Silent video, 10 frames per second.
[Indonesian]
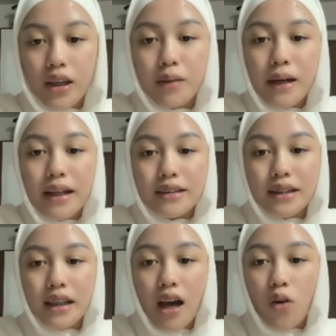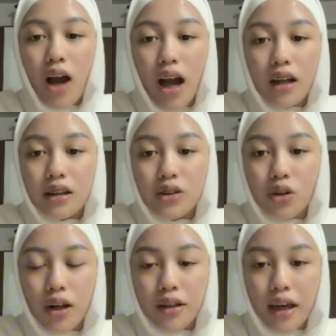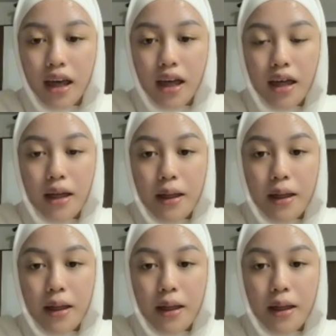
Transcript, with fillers: gimana sih aku nggak ngerti soalnya